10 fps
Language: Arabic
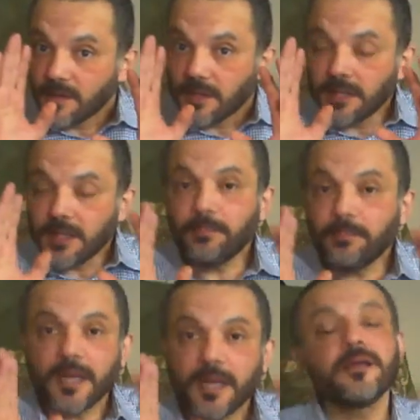
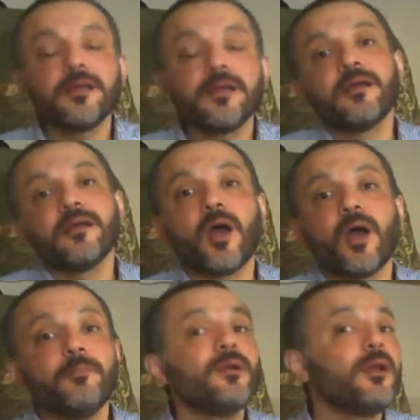يبقى لو
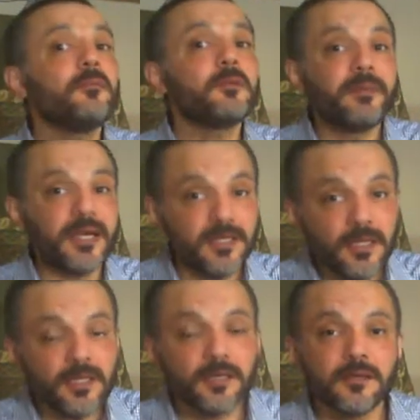حبينا نقولها بالبلدي